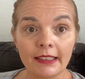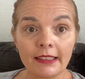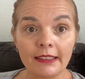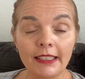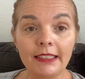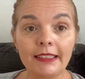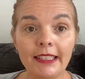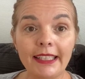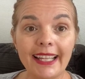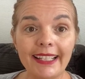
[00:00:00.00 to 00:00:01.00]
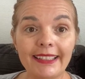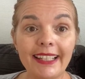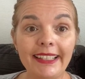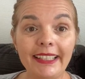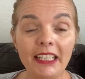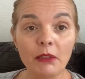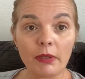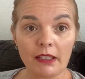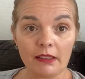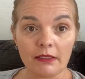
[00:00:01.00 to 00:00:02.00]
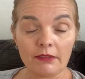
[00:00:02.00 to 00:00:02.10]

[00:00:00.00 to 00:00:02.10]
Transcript: die intelligente Liebe,